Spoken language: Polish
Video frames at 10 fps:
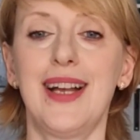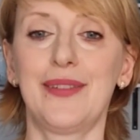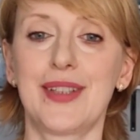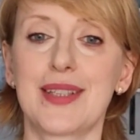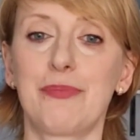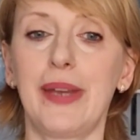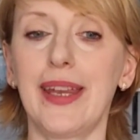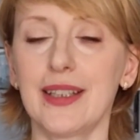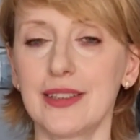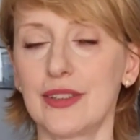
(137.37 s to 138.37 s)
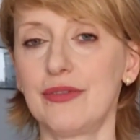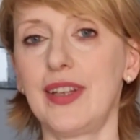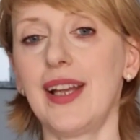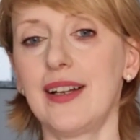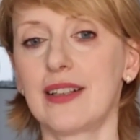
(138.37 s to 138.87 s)
a więc piękno,
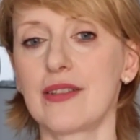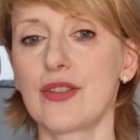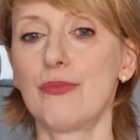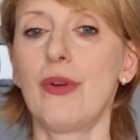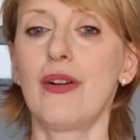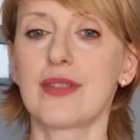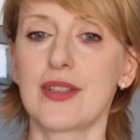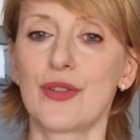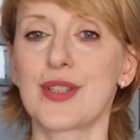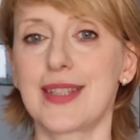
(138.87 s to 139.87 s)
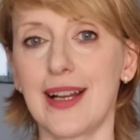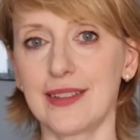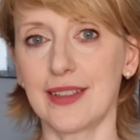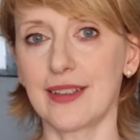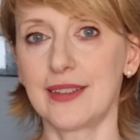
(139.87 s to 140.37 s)
wielkość, moc,
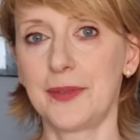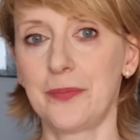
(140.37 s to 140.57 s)
dostatek.